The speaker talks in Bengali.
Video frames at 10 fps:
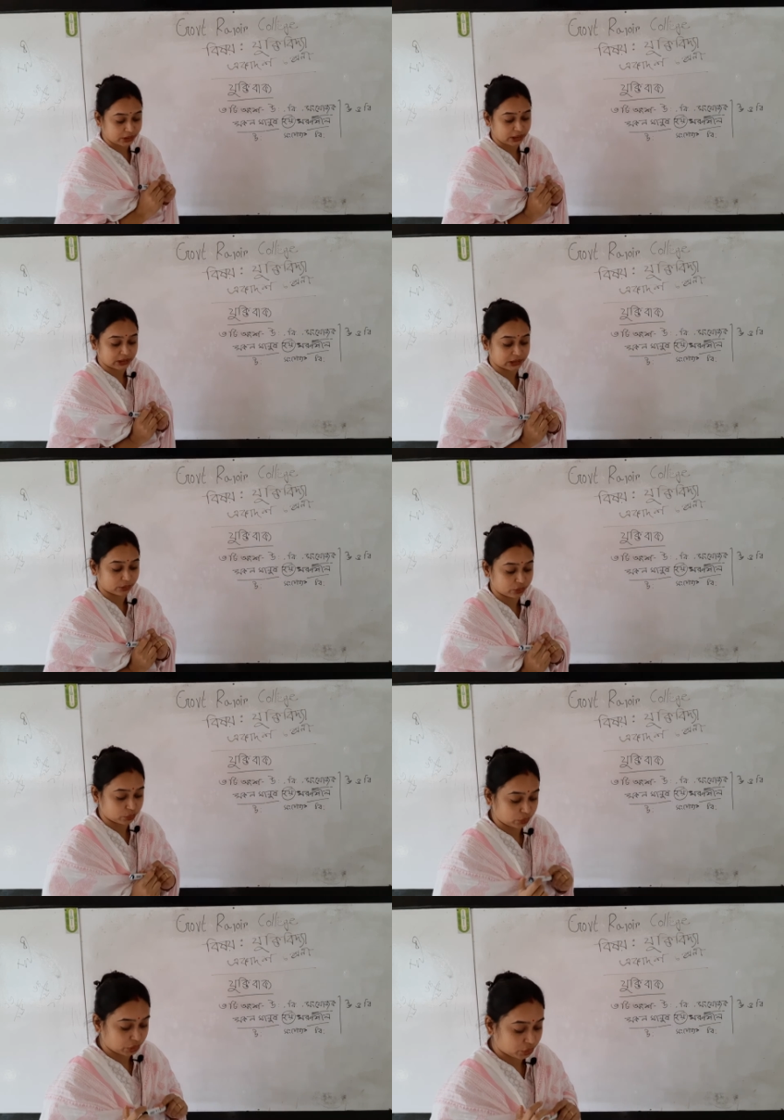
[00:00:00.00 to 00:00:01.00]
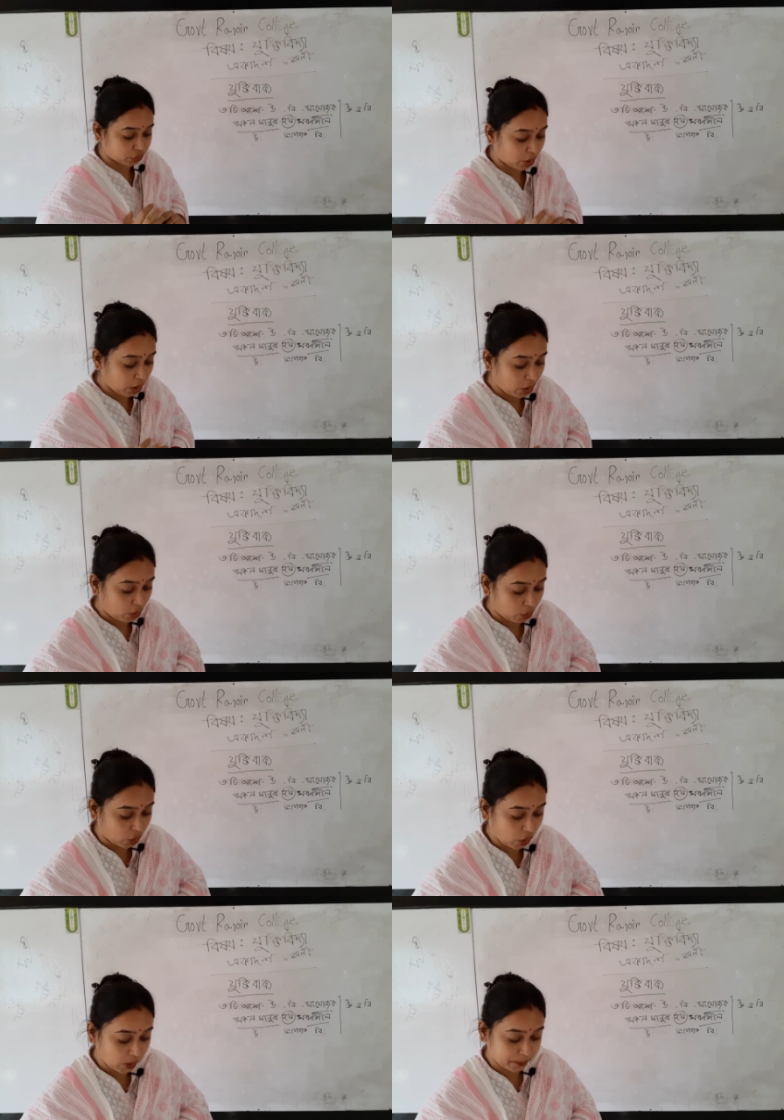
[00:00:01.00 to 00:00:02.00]
থেকে সেটা হচ্ছে উদ্দেশ্য
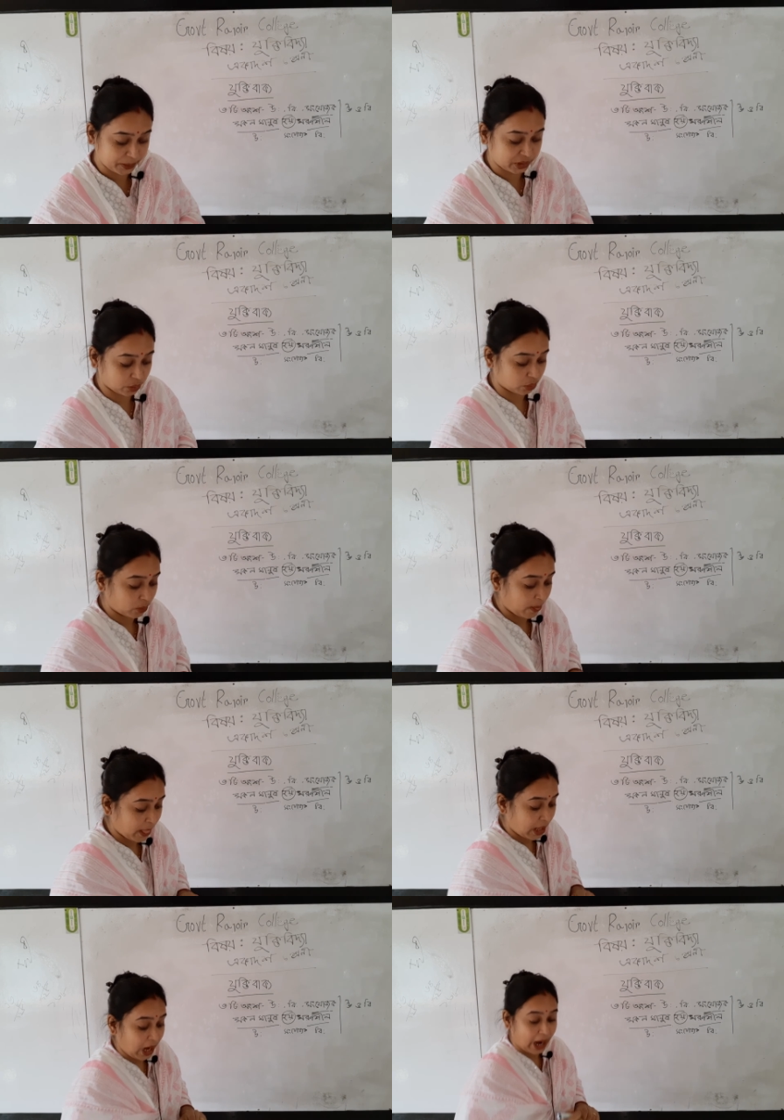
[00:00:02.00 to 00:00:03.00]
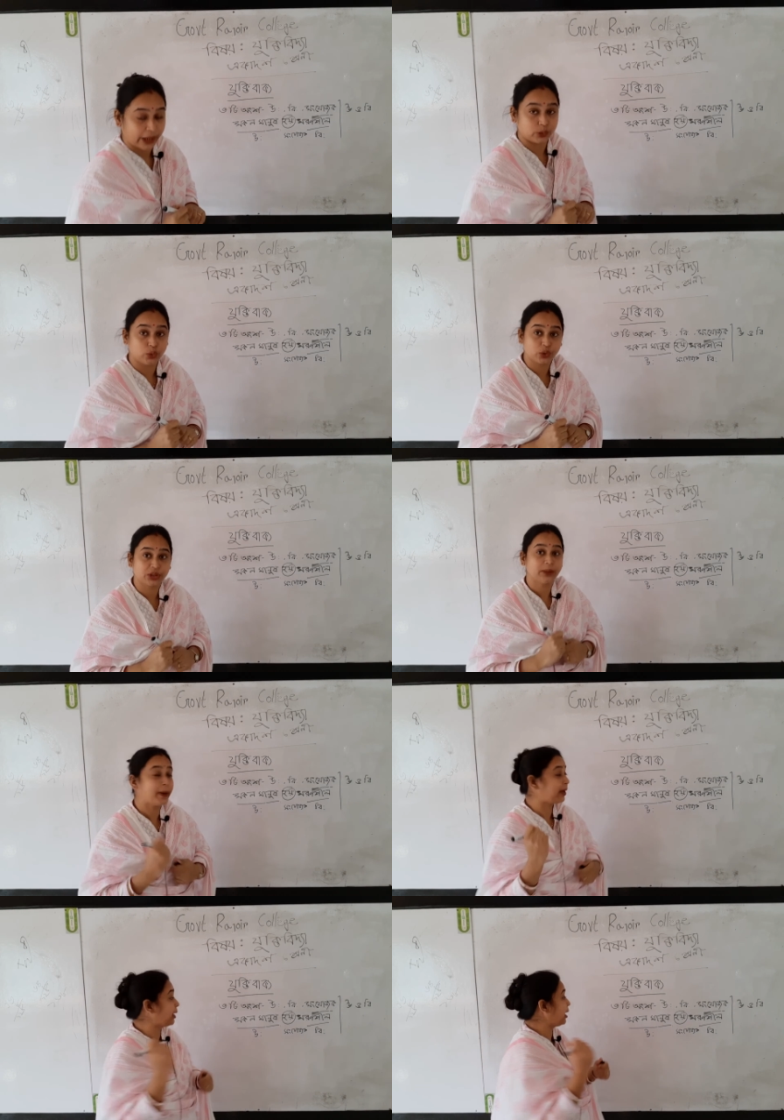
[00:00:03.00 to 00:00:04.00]
ও বিধেয়
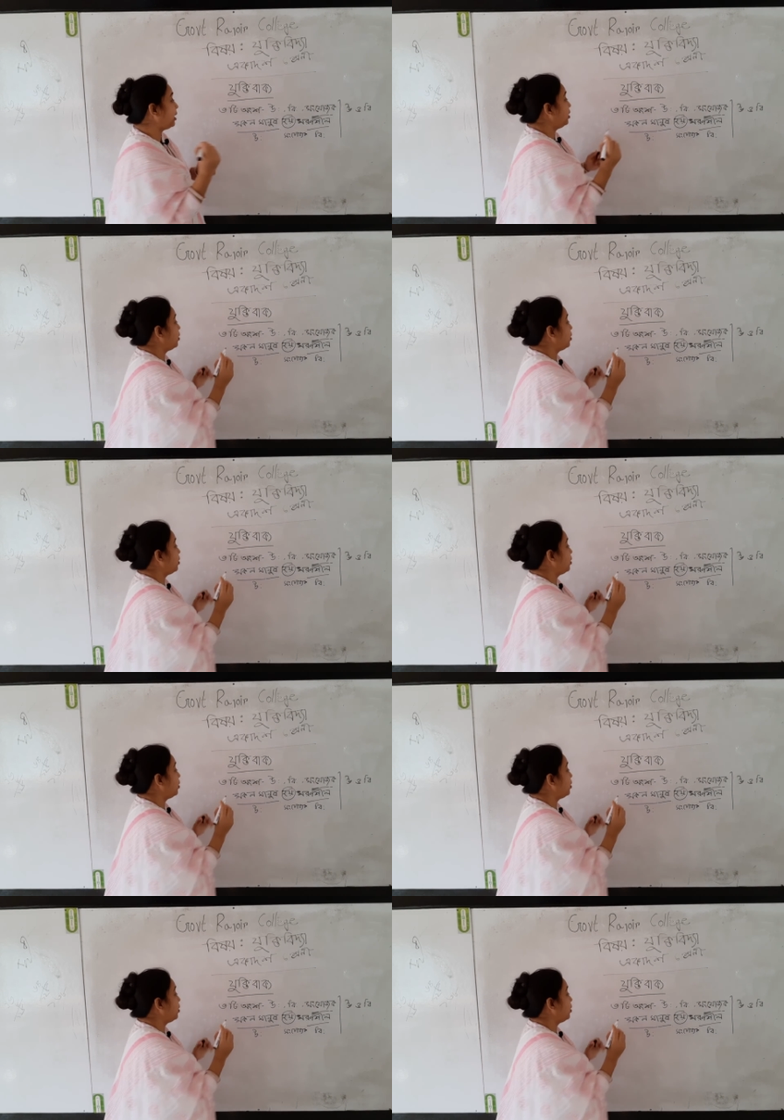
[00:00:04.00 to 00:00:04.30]
যুক্তিবাক্যের